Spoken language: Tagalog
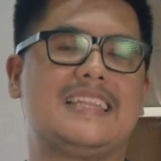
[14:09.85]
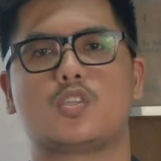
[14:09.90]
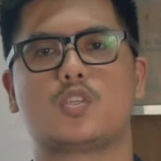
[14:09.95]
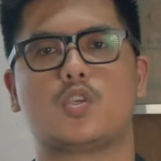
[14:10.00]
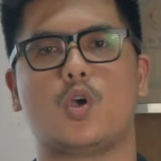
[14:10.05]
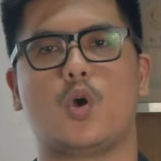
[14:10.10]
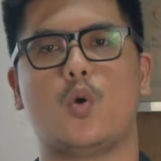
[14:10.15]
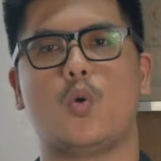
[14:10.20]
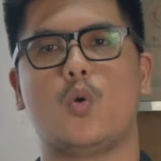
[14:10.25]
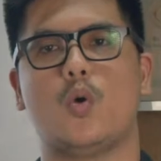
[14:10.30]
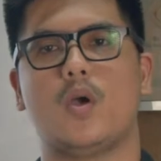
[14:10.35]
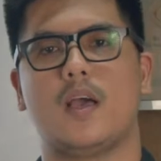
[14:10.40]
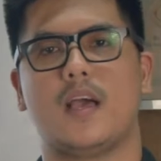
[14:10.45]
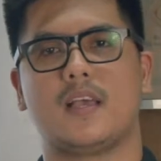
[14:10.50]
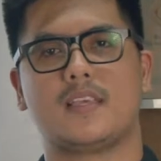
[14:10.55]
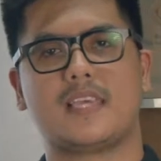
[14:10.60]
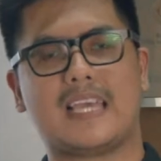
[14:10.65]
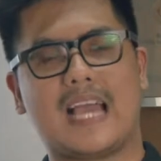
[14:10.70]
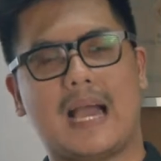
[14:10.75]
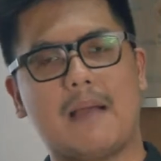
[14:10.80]
So,
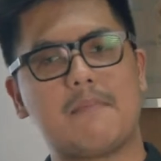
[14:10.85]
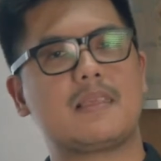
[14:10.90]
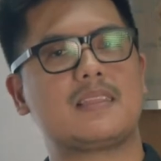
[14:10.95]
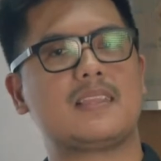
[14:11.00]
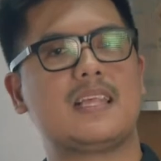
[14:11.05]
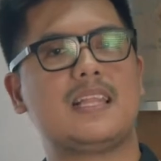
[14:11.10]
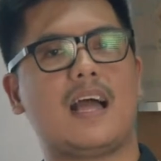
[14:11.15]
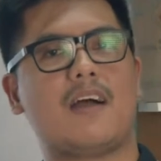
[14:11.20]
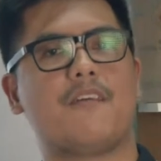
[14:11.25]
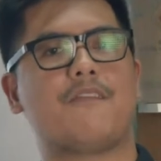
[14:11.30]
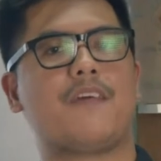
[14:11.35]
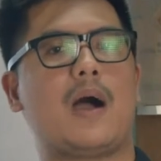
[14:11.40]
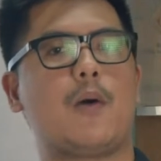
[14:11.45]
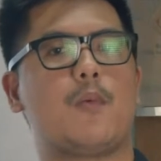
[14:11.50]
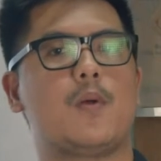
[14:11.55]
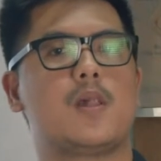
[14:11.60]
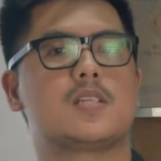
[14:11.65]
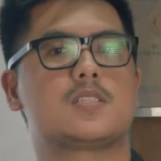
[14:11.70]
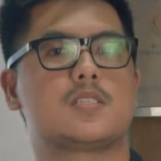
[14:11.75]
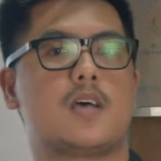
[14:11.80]
gamit nila ang
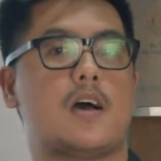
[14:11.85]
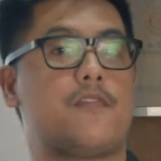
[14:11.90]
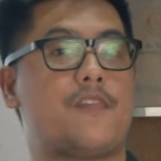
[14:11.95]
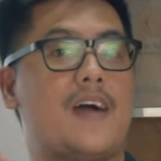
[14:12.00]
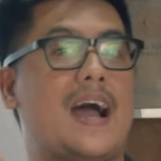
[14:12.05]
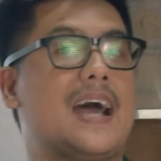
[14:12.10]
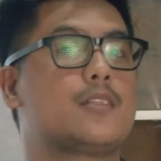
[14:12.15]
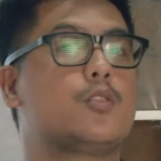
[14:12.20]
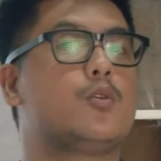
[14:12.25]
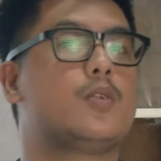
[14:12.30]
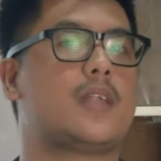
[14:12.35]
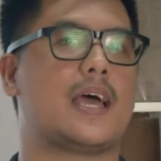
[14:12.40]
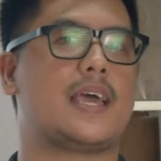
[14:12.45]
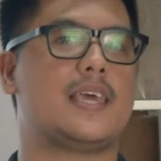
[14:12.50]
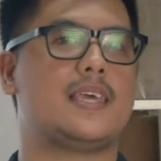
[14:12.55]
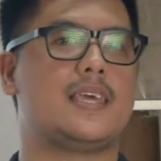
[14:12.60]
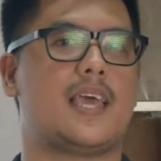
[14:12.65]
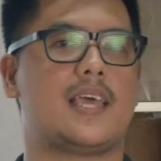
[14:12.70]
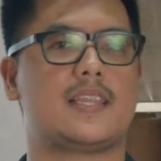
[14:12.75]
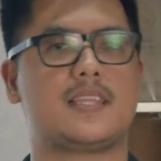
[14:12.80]
vowels of
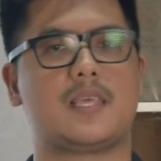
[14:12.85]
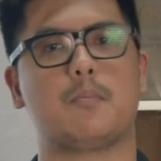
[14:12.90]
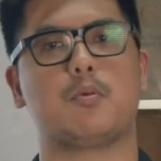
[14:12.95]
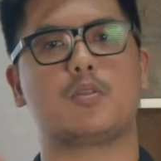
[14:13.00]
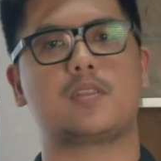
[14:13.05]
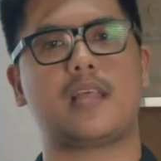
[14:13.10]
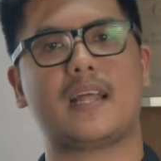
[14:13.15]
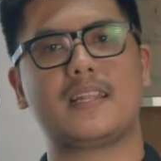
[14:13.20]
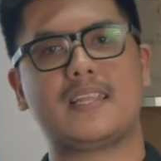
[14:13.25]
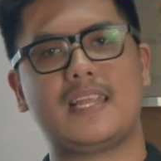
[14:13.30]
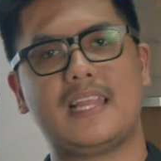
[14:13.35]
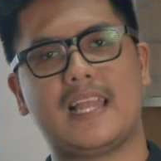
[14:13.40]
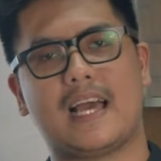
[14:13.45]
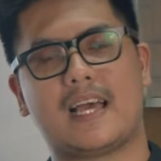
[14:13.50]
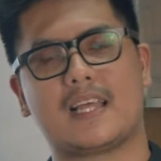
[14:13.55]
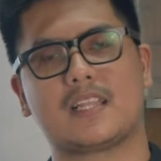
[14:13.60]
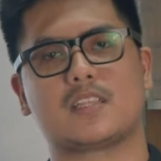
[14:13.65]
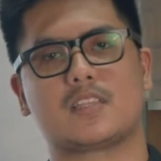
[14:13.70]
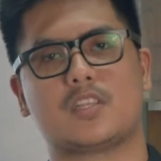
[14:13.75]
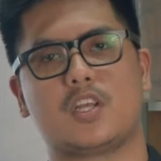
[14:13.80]
Adonai and gibutang nila
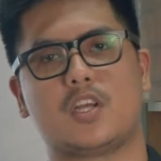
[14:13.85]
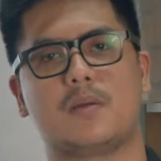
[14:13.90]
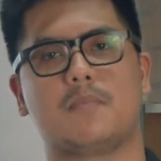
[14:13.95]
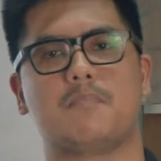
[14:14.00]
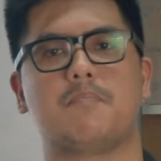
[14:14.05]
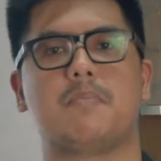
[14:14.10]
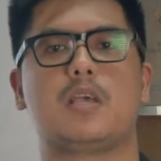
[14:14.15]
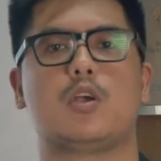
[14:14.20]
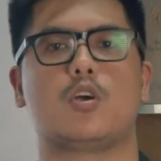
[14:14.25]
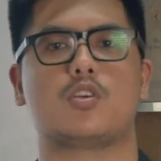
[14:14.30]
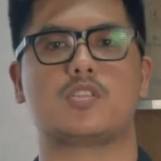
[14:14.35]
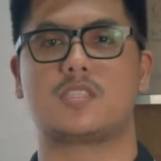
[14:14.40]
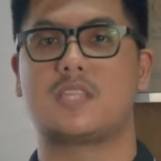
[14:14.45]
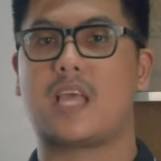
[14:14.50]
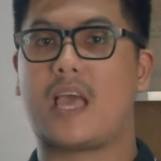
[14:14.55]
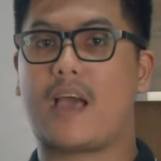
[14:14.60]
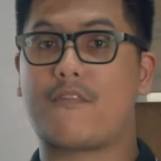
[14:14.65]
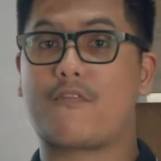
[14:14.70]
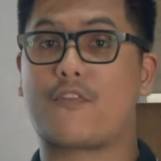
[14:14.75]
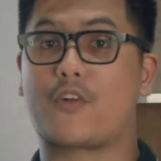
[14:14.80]
ang term because they
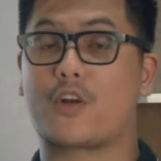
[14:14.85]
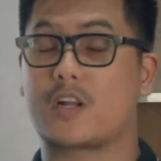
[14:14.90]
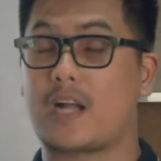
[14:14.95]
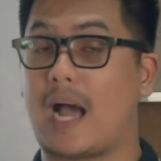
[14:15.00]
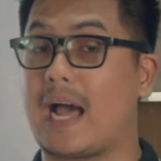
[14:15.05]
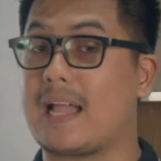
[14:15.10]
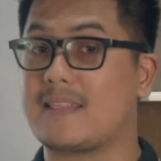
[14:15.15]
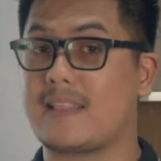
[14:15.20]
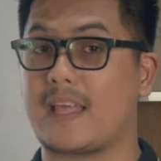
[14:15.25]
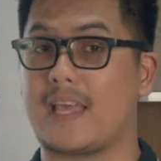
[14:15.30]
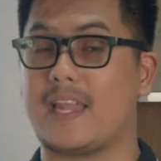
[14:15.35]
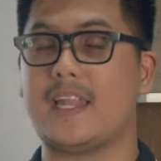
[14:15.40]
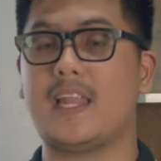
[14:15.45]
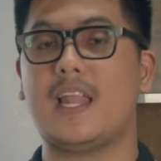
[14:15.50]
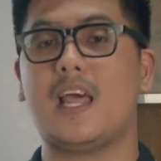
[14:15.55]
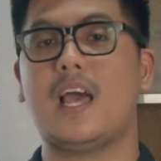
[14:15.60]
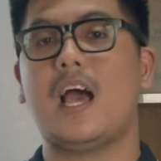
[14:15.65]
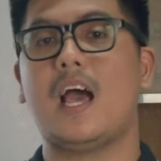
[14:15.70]
have forgotten